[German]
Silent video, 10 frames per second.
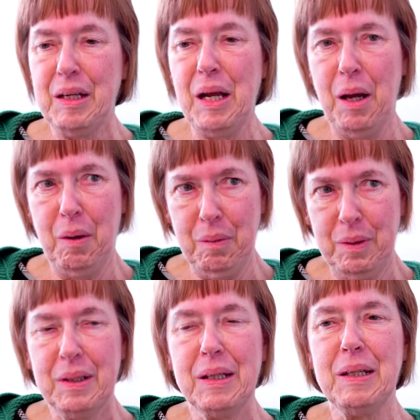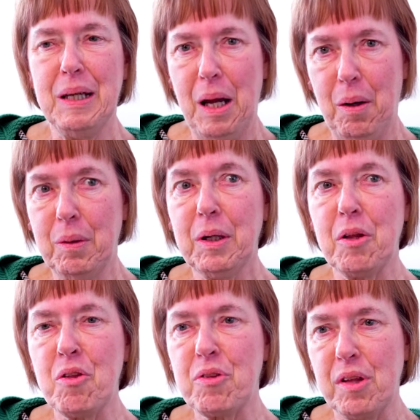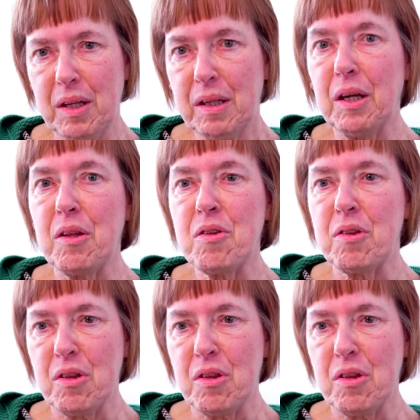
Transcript: genau, Meisterschaft genau, geholt richtig, haben. Genau, richtig,